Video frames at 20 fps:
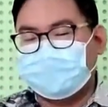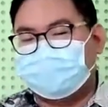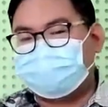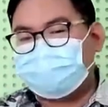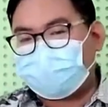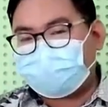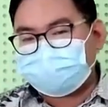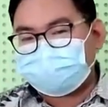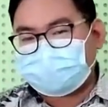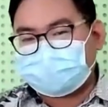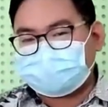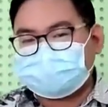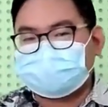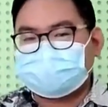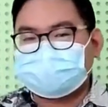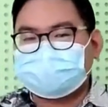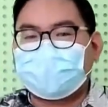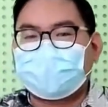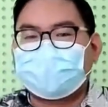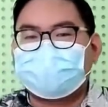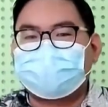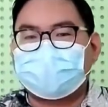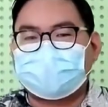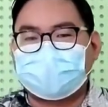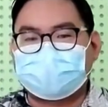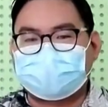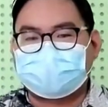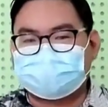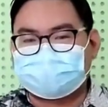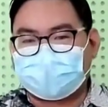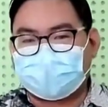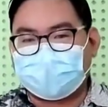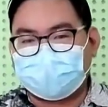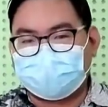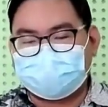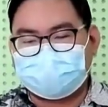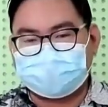memfokuskan dirinya kepada kita.